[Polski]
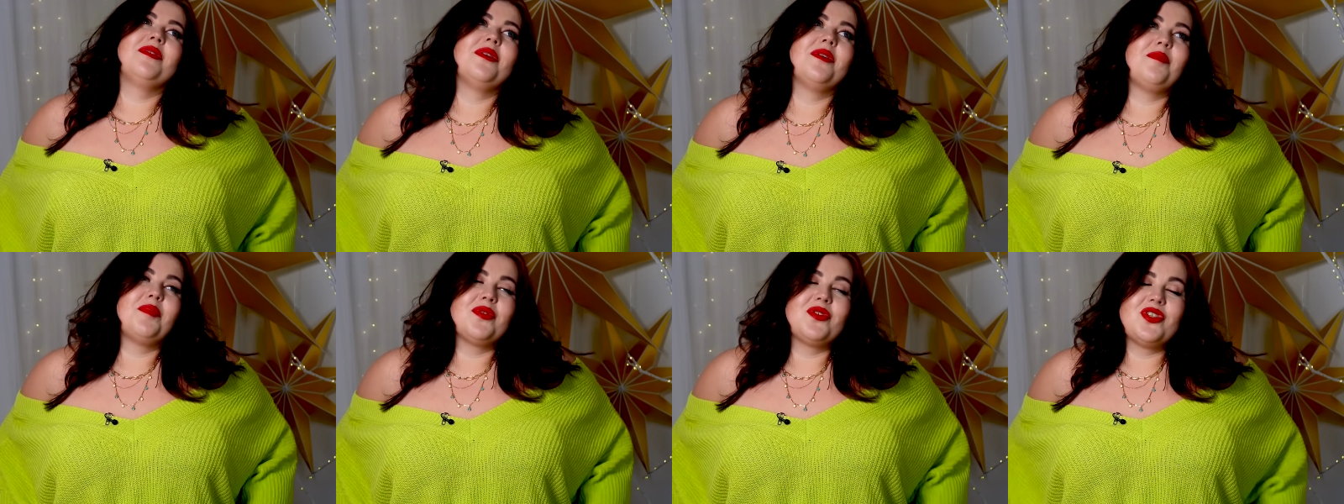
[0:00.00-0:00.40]

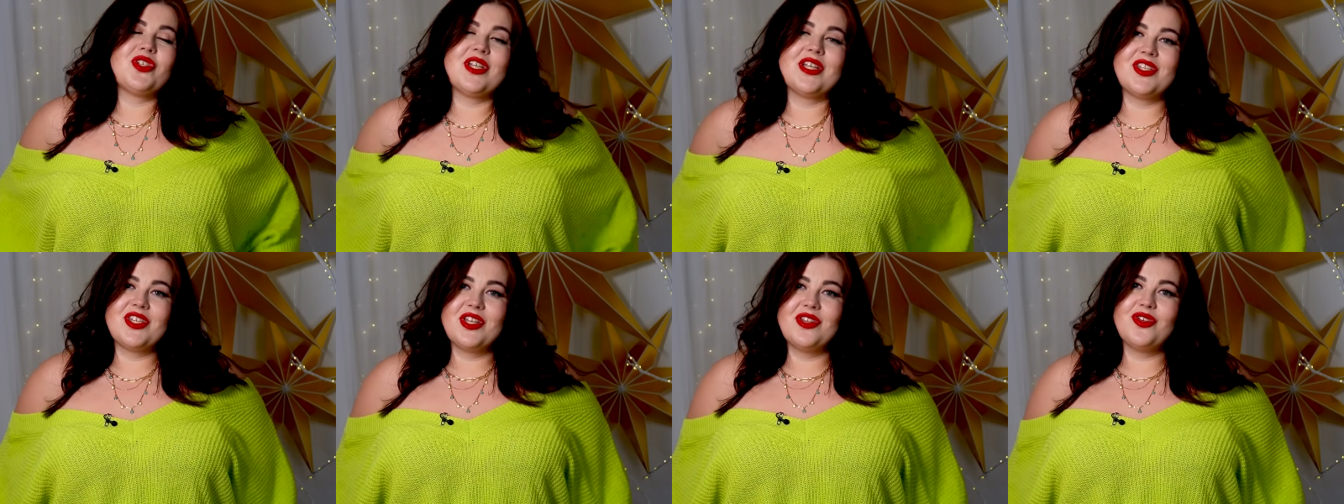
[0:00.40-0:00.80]
a po
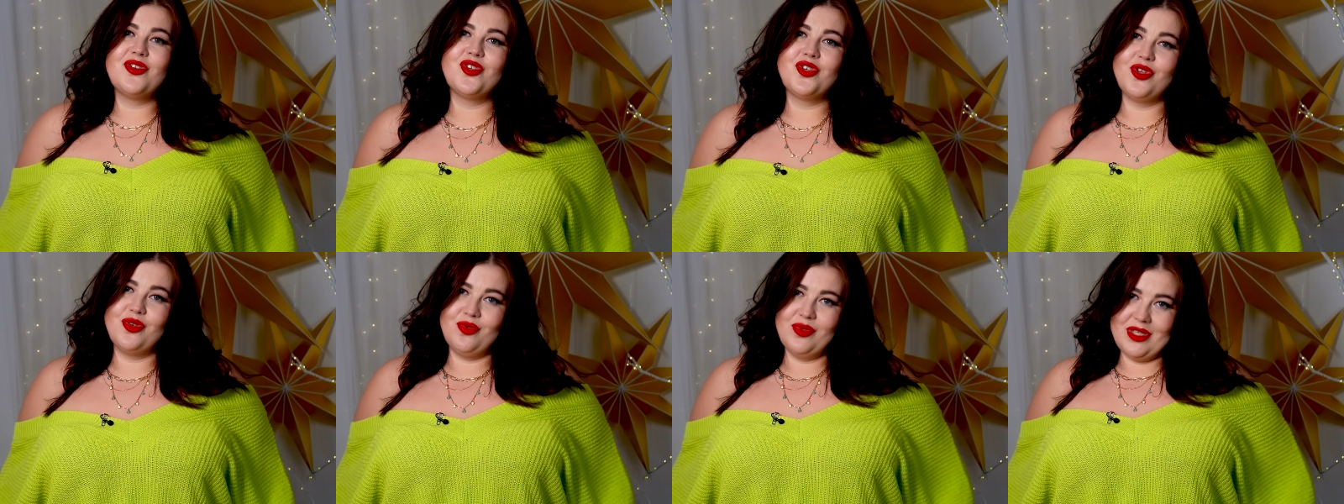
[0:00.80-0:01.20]
trzecie
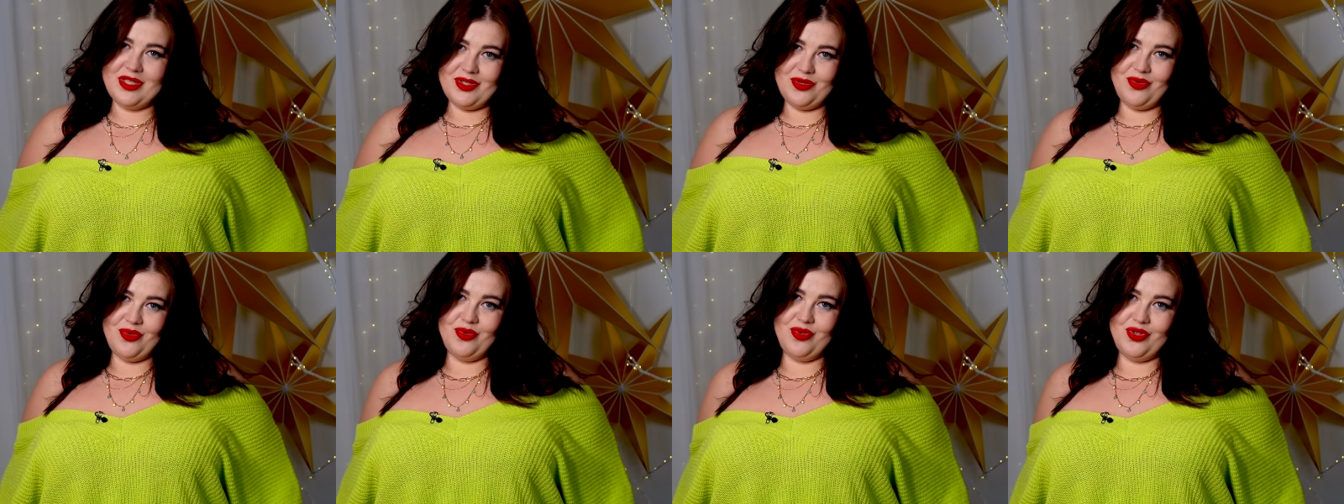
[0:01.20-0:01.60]
noszą
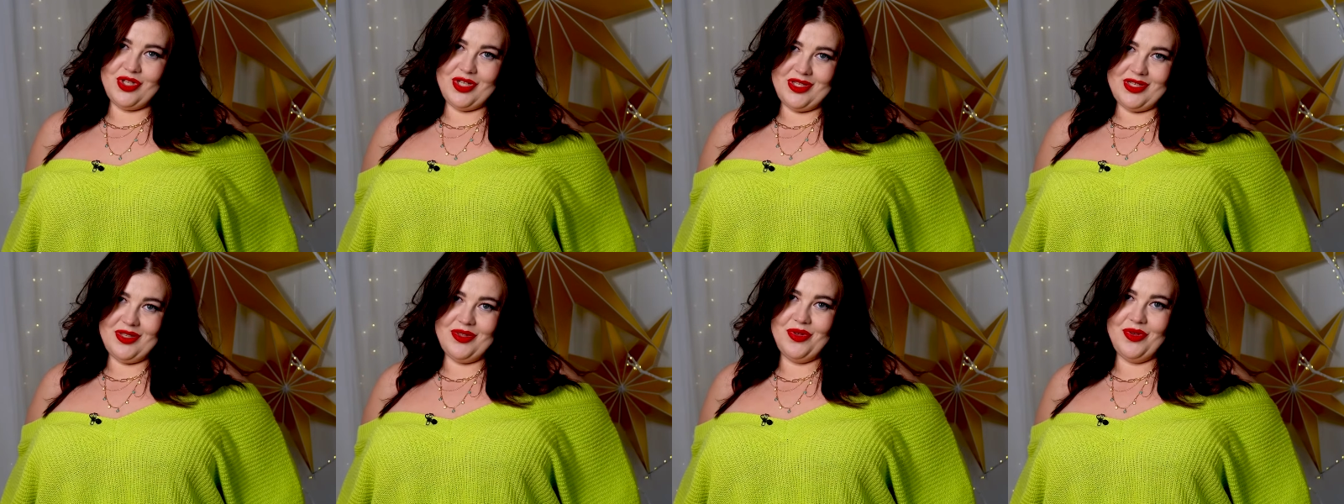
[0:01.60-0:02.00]
nas
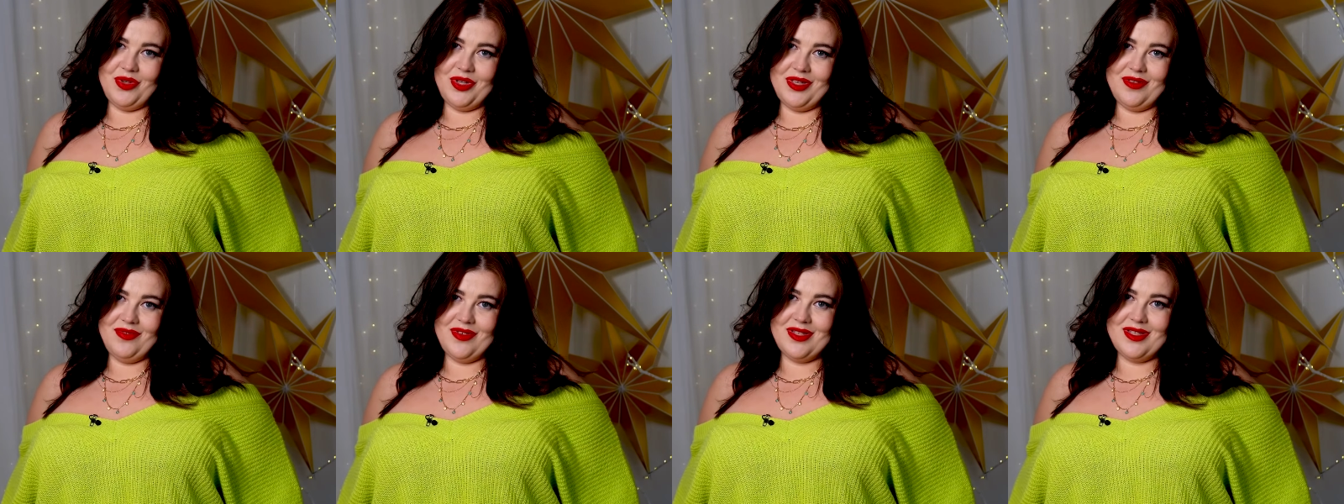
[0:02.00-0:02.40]
skurcze te
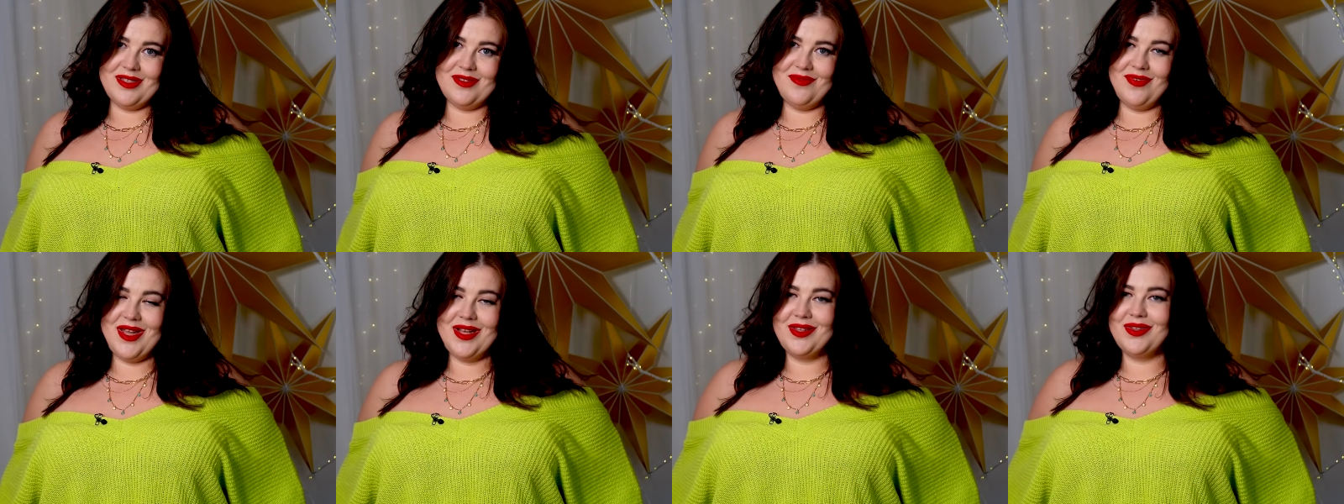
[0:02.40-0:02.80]
nogi,
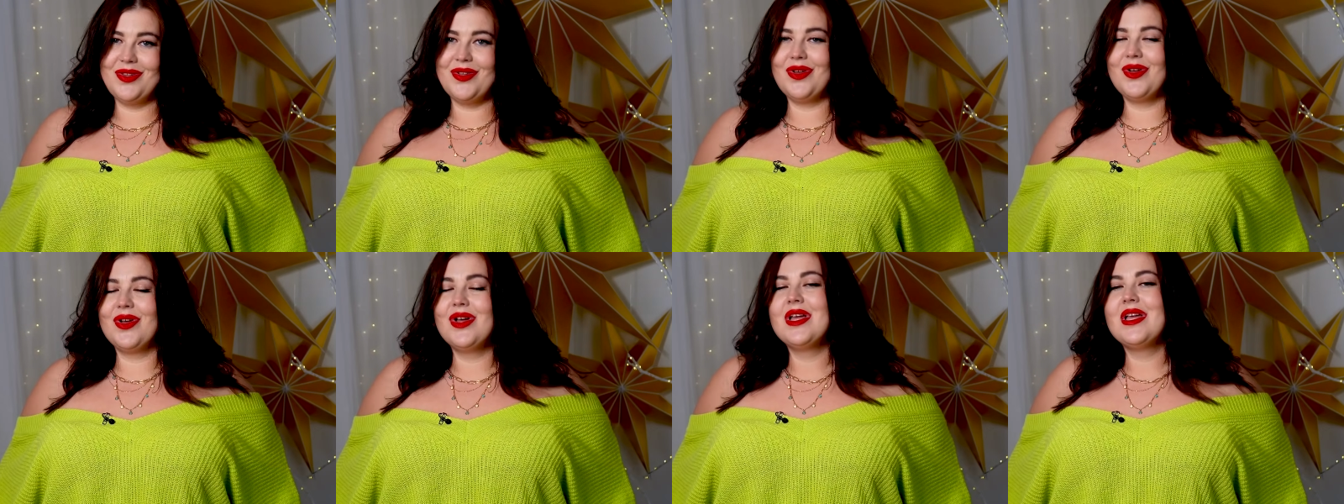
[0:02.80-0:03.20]
więc
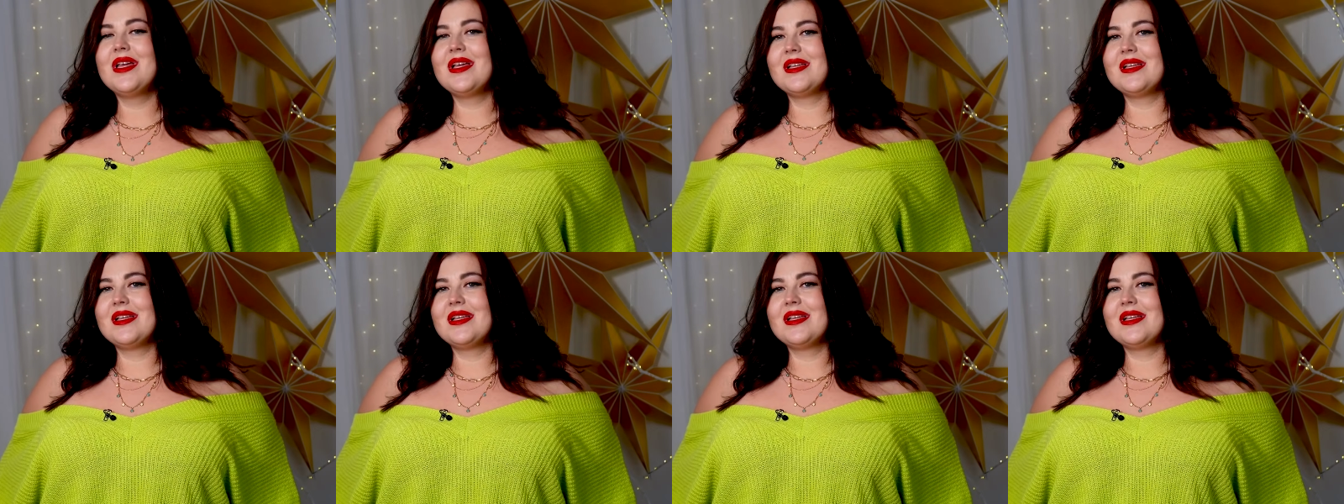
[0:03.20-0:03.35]
warto